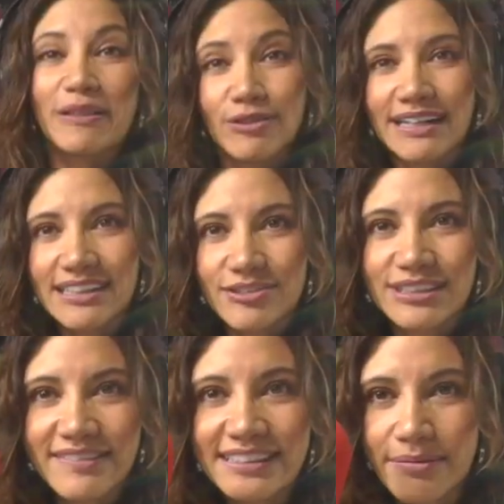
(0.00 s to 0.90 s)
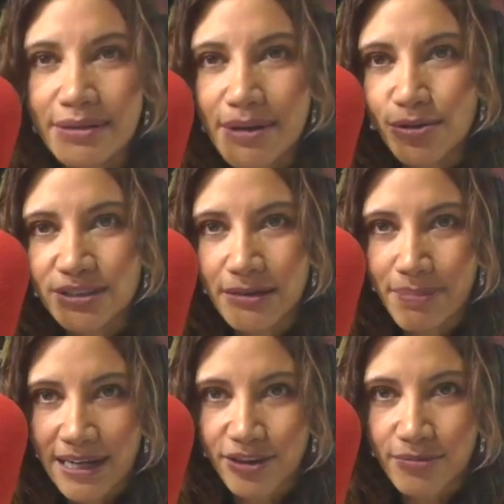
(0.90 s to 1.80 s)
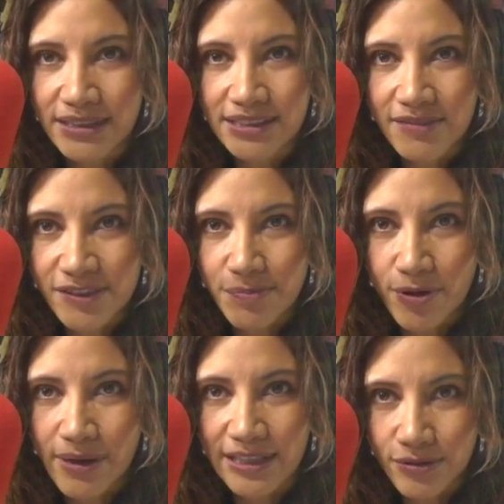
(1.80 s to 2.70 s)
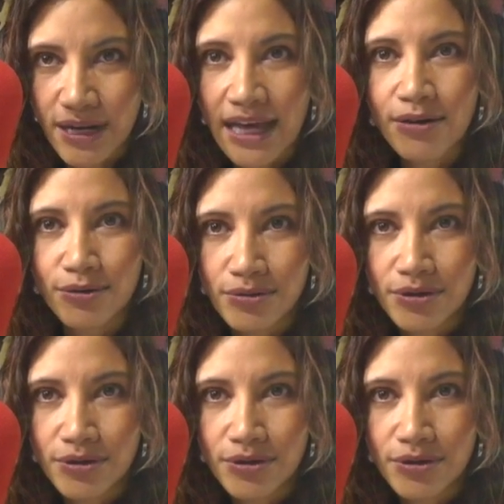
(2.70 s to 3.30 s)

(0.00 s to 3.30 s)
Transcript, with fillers: Pregunta. sabes que a mí me usan para tomar selfies por brazo largo.